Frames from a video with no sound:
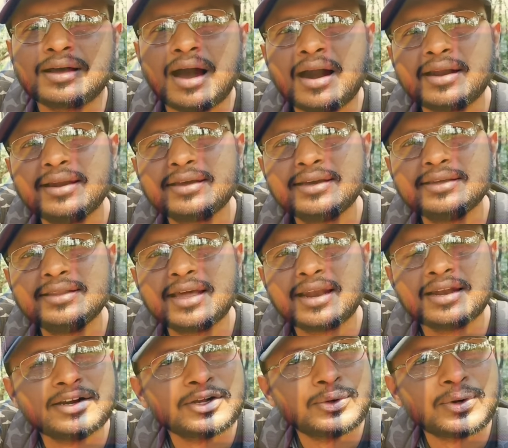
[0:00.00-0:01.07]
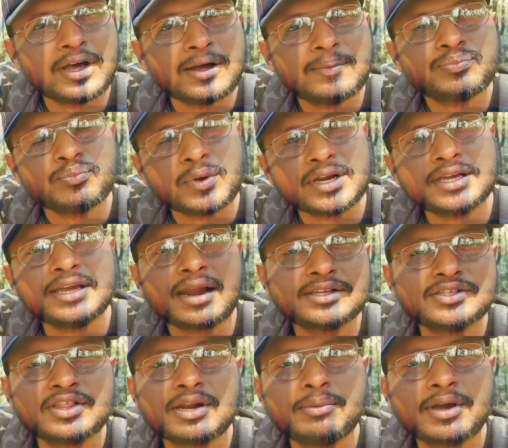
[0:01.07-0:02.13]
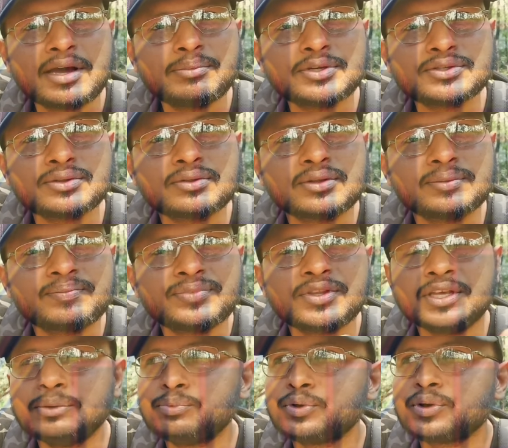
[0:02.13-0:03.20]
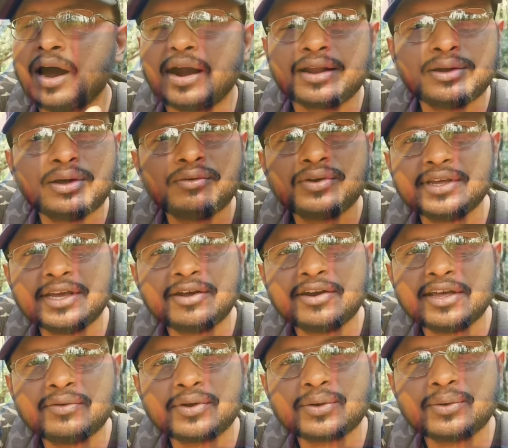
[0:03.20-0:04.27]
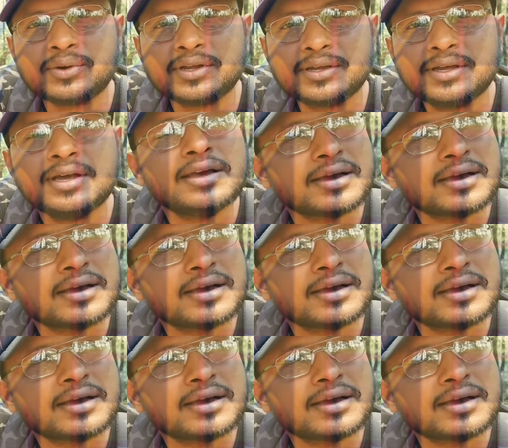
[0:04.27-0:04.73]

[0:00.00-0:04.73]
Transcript: కాడలకి దేనిలన్నిటికి కూడా మనకి ఎర్రచందనమే కనిపిస్తుంది ఇప్పుడు కాడలు అవన్నీ ఏం లేవనుకోండి